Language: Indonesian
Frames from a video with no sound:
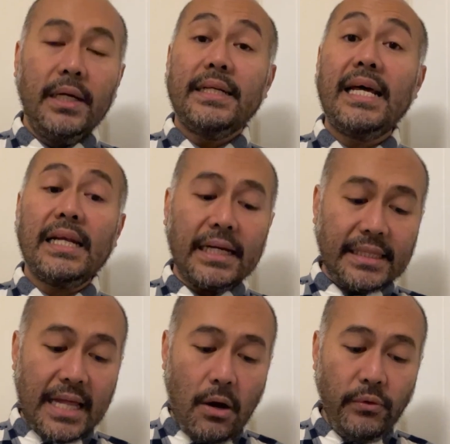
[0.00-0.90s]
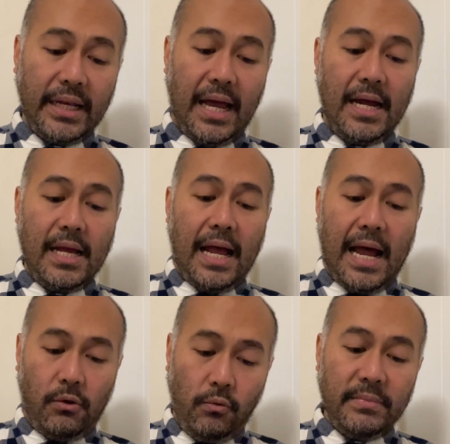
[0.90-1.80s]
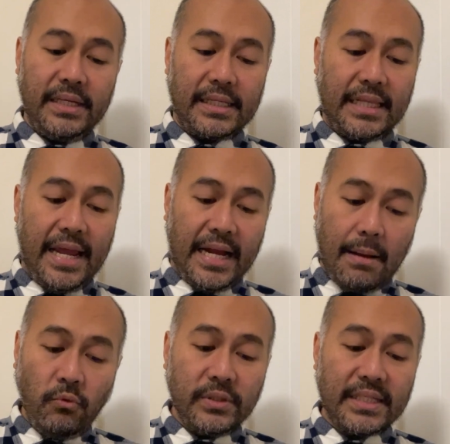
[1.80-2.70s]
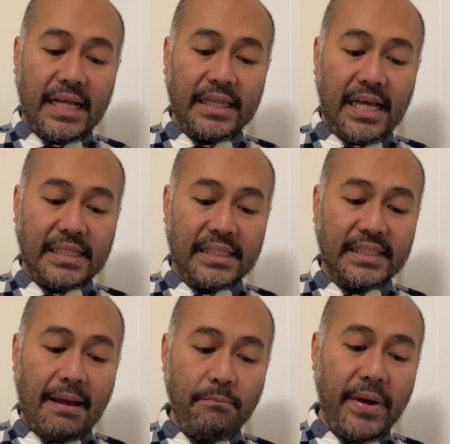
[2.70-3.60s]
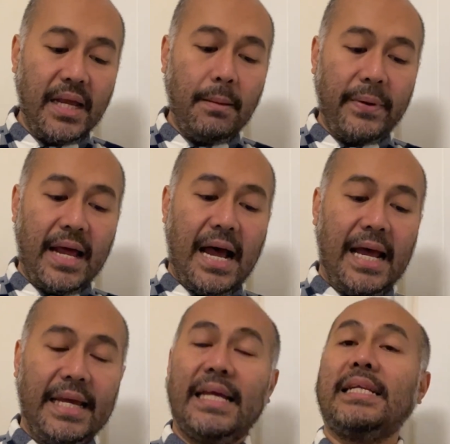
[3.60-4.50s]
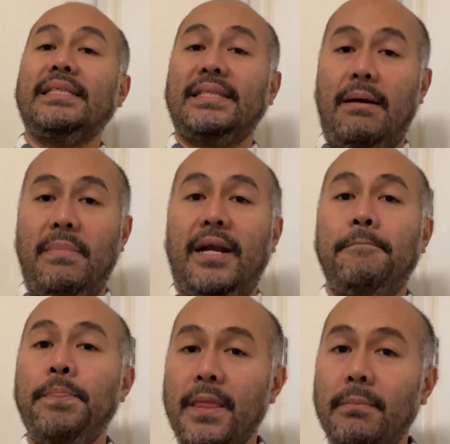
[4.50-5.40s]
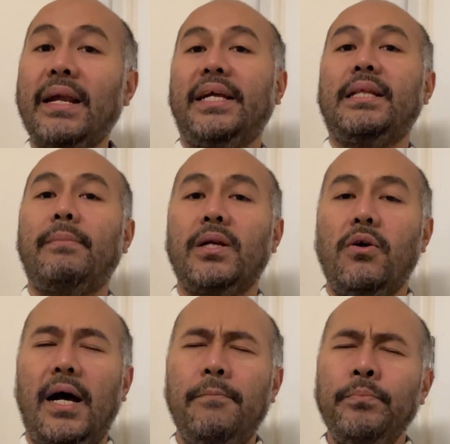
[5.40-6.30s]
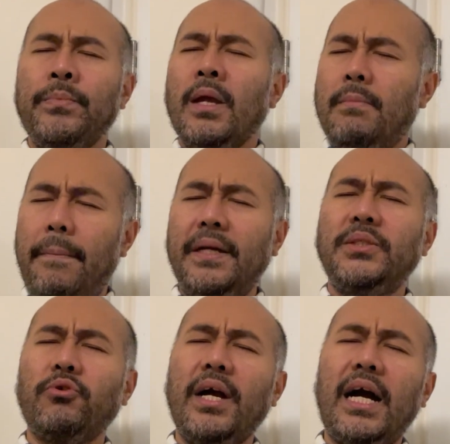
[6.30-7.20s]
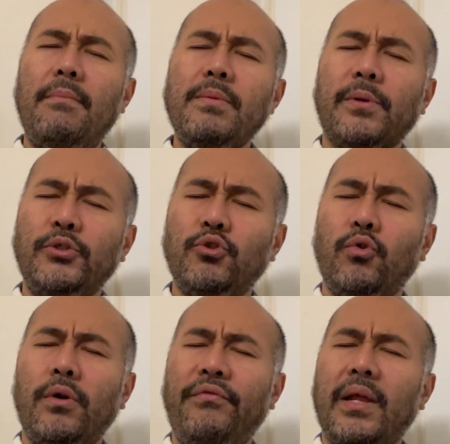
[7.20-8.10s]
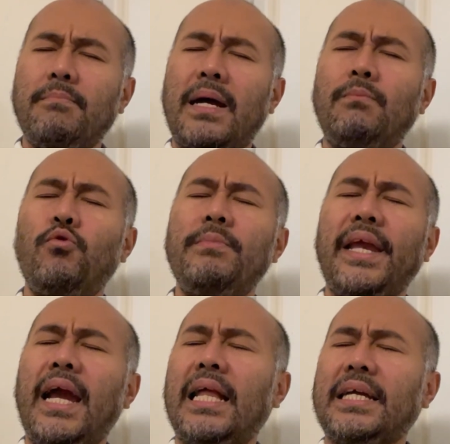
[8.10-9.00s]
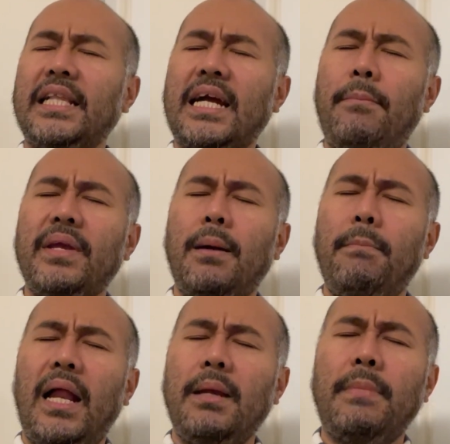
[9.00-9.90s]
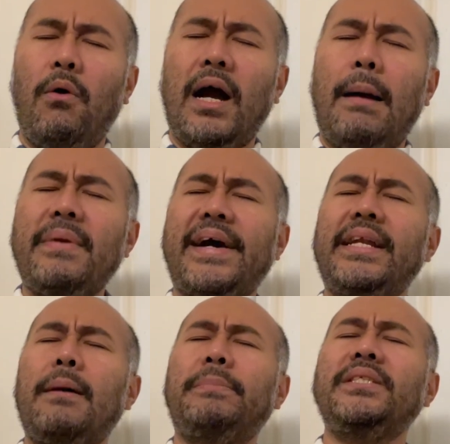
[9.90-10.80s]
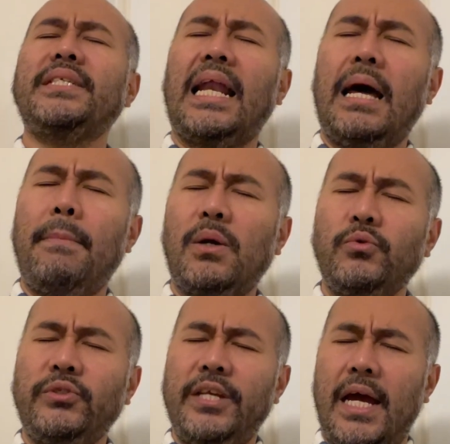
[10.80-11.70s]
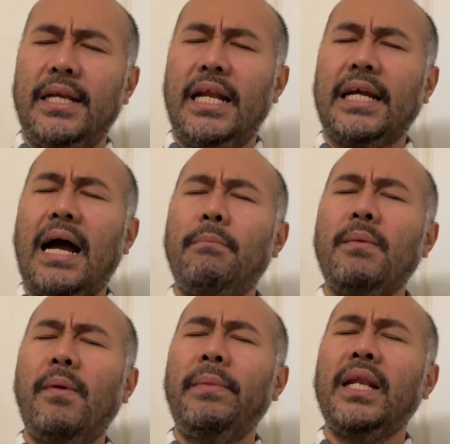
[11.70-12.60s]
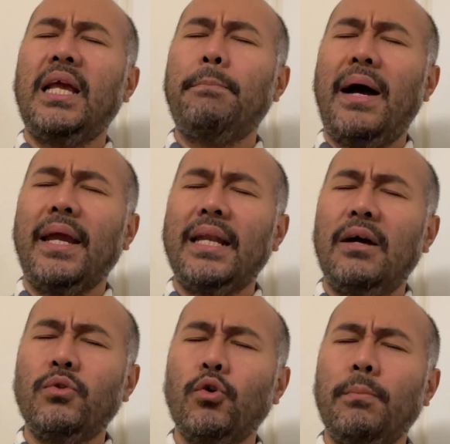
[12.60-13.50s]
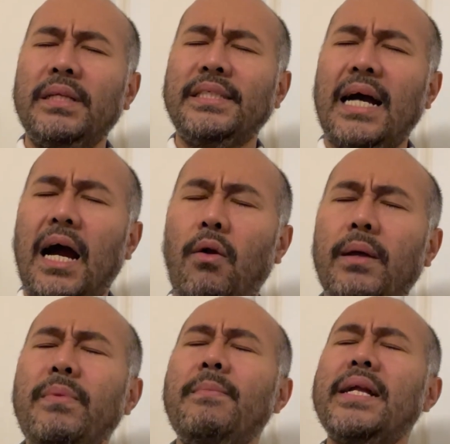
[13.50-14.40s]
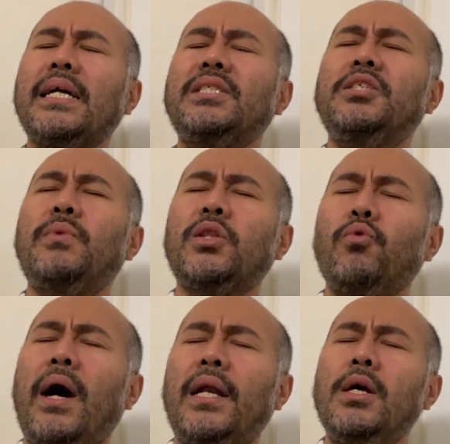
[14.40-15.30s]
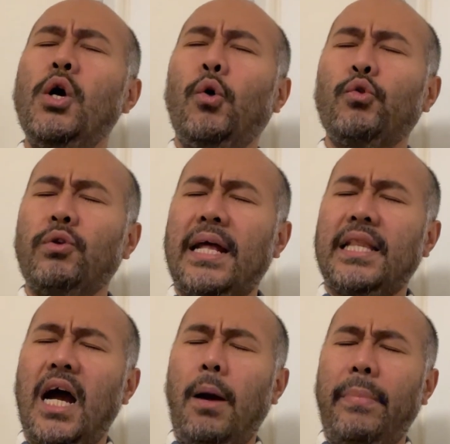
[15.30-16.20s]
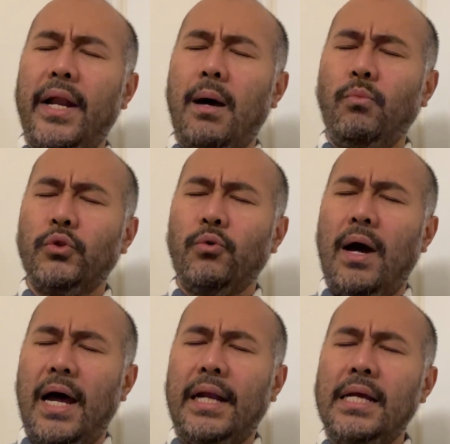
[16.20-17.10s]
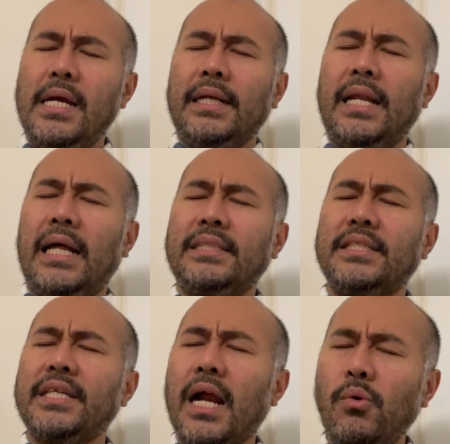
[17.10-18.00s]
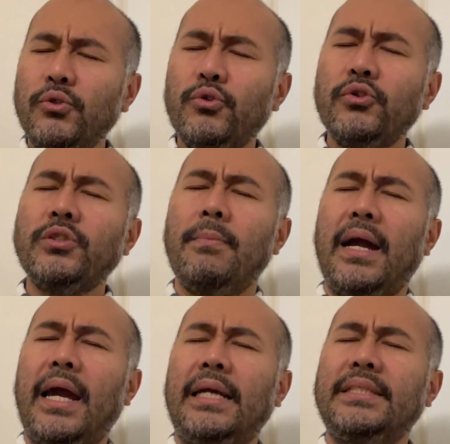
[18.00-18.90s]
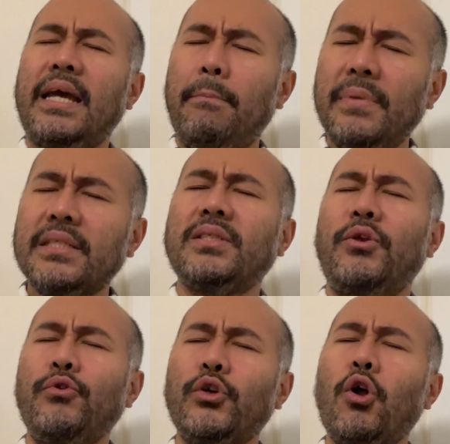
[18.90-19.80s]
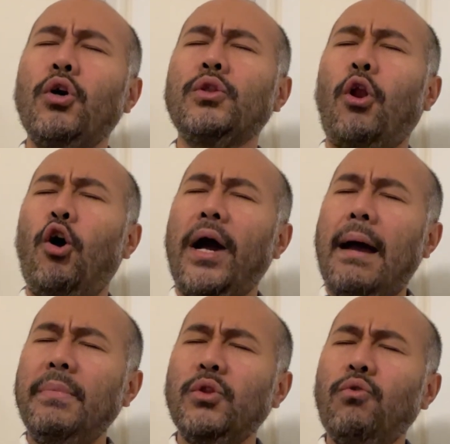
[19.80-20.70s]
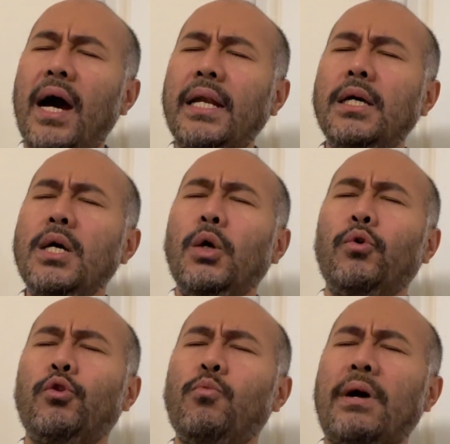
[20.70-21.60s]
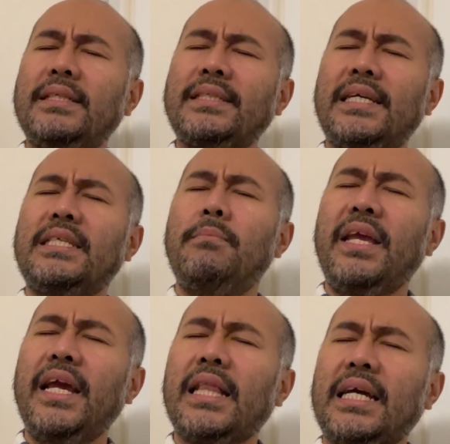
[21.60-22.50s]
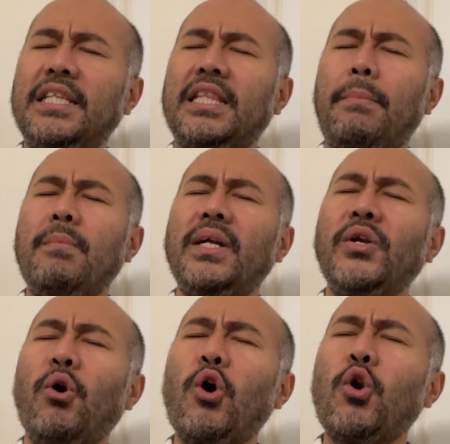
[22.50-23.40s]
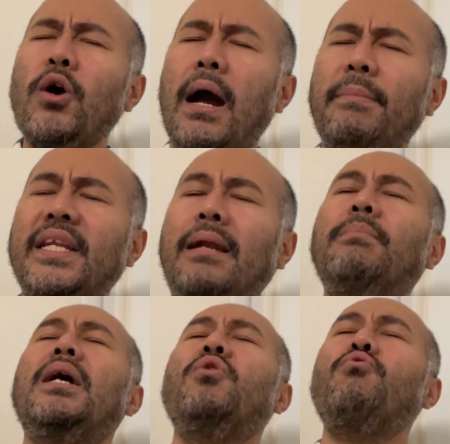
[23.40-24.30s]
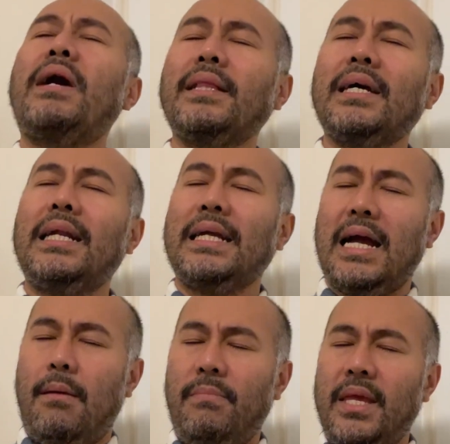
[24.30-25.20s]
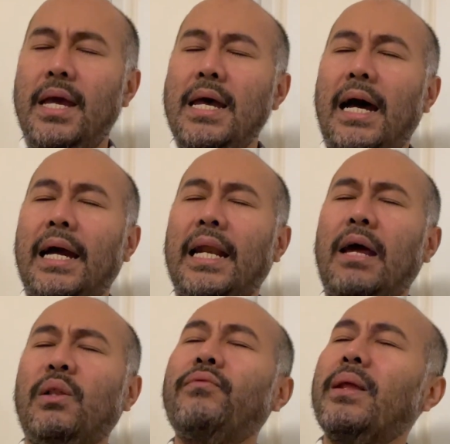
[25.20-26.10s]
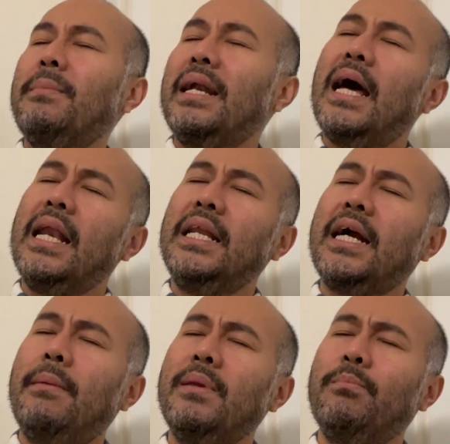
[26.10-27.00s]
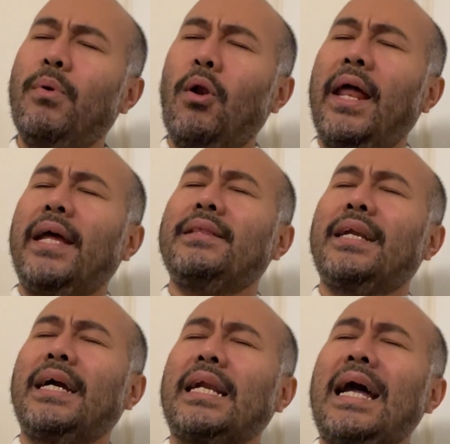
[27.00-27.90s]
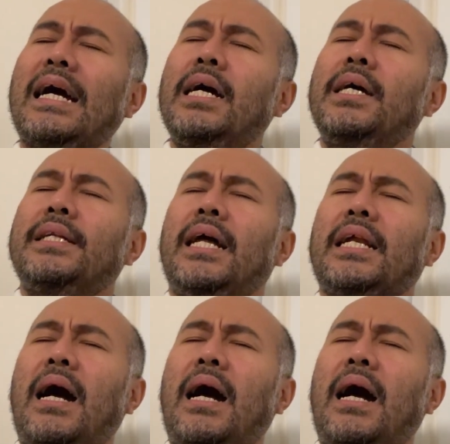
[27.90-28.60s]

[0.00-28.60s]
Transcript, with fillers: dan ketahuilah Aku menyertai kamu senantiasa sampai kepada akhir zaman. Mari kita berdoa. Bapa di surga kami bersyukur FirmanMu mengingatkan kami kembali bahwa kami adalah penjala manusia dan kami memiliki panggilan untuk menjangkau lebih banyak jiwa Tuhan untuk datang kepadamu Tuhan. Dan secara khusus sebagai Jammers Yunlong tolong kami Tuhan untuk bukan saja mengingatkan tetapi mendorong kami dan menguatkan kami agar lewat firman hari ini kami boleh tergerak dan